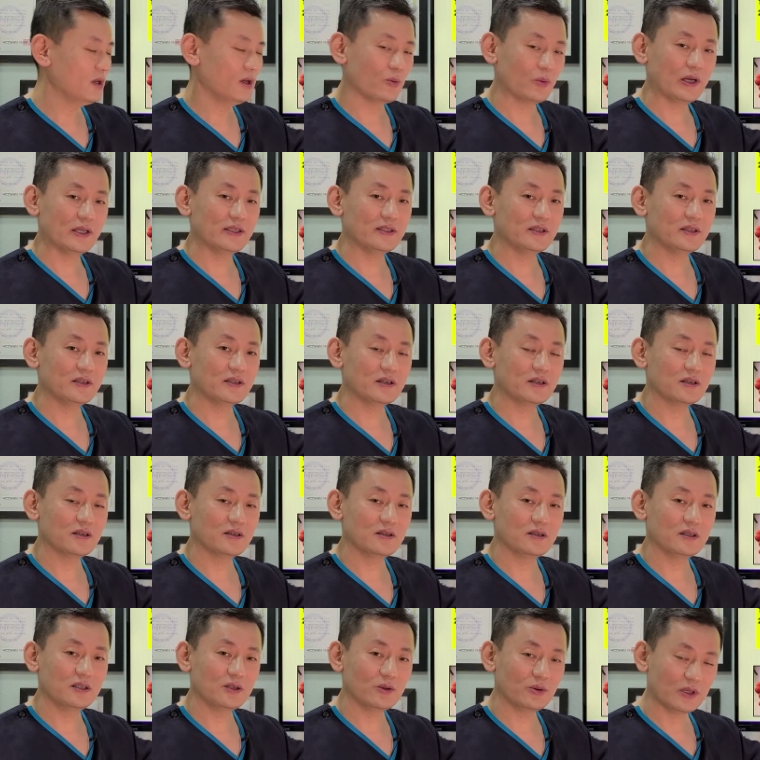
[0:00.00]
관절경을
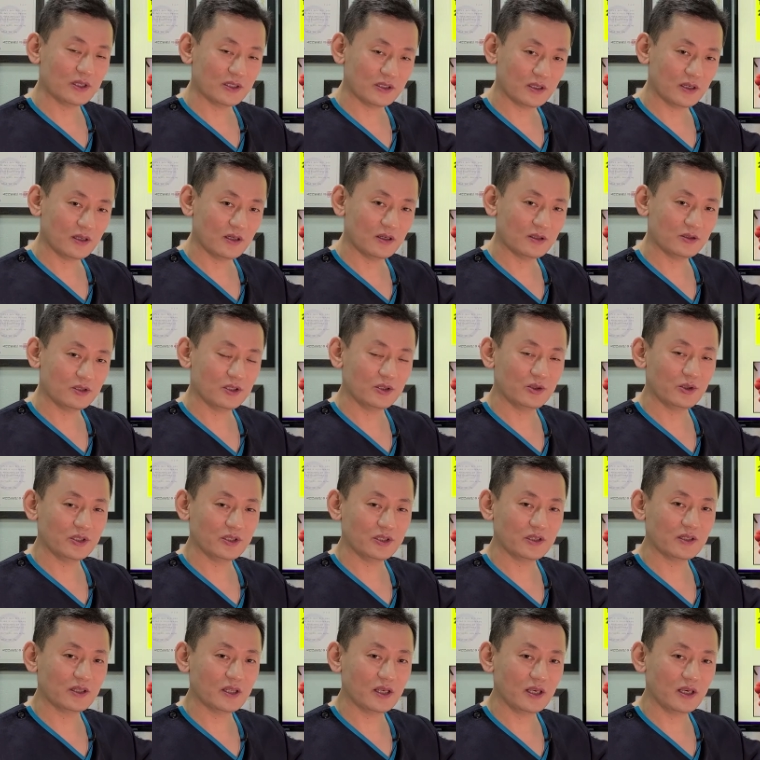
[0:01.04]
이용해서
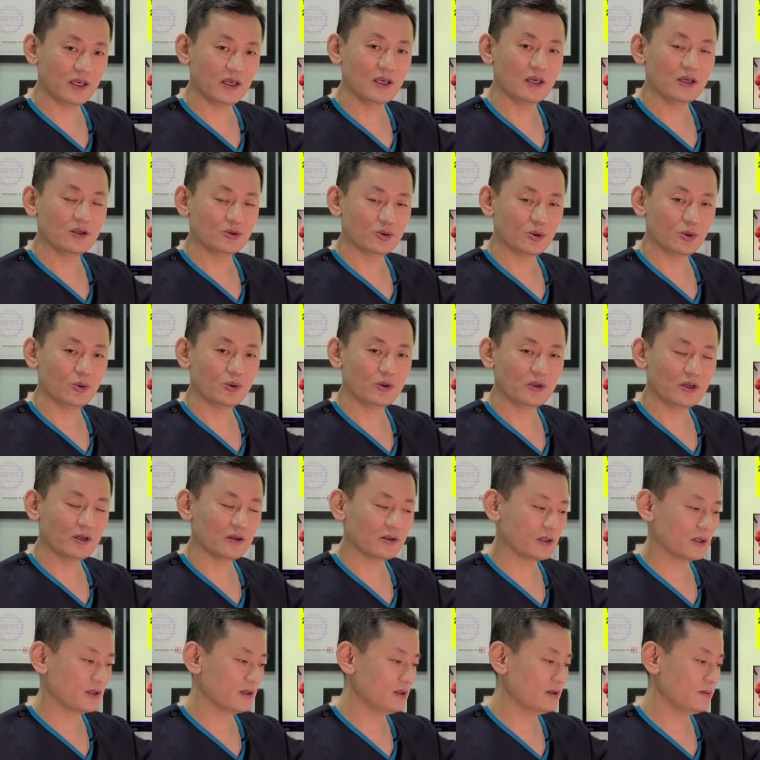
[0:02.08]
치료했을 때 좋은
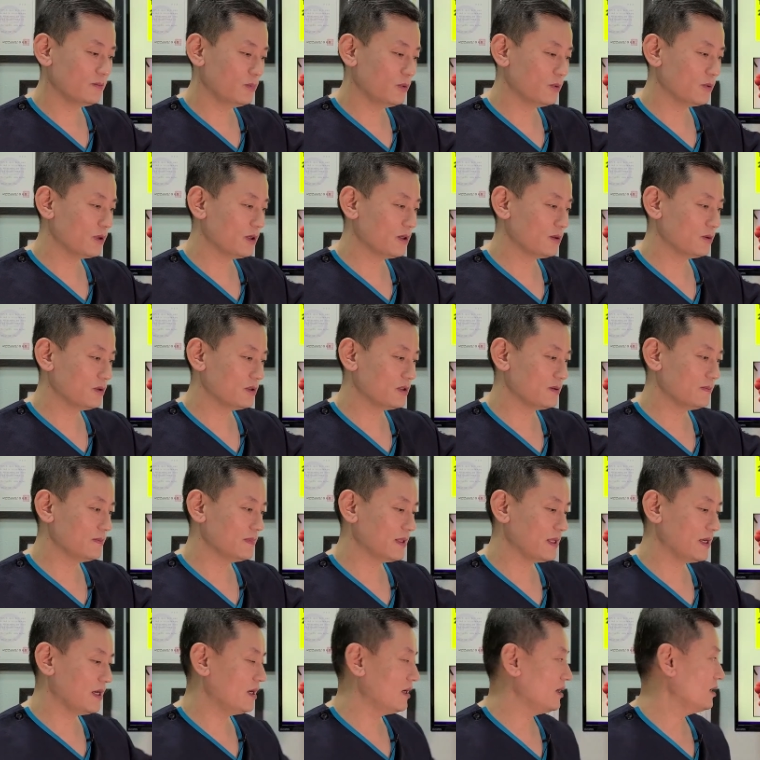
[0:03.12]
결과를 보고하고
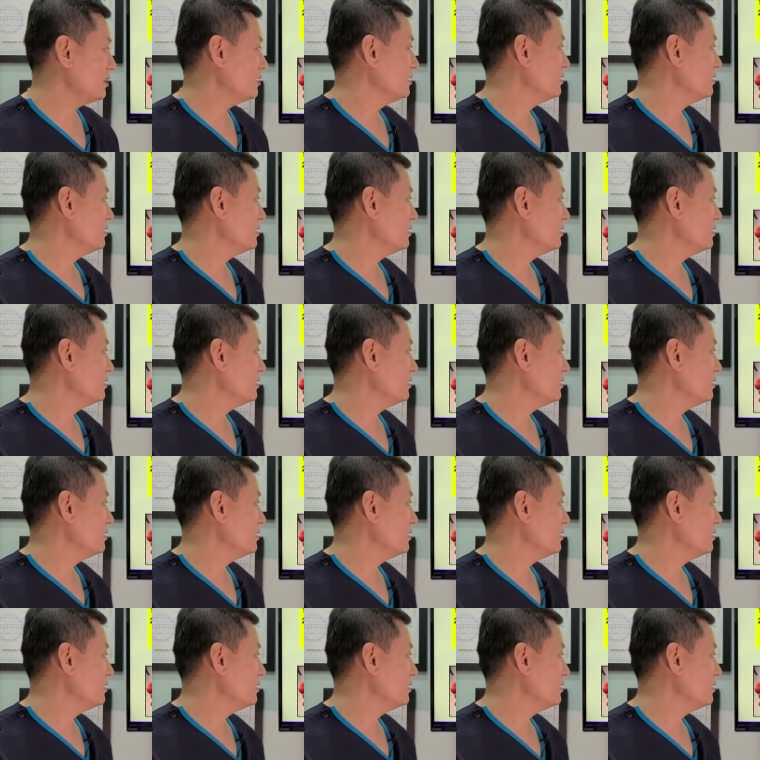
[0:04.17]
있습니다.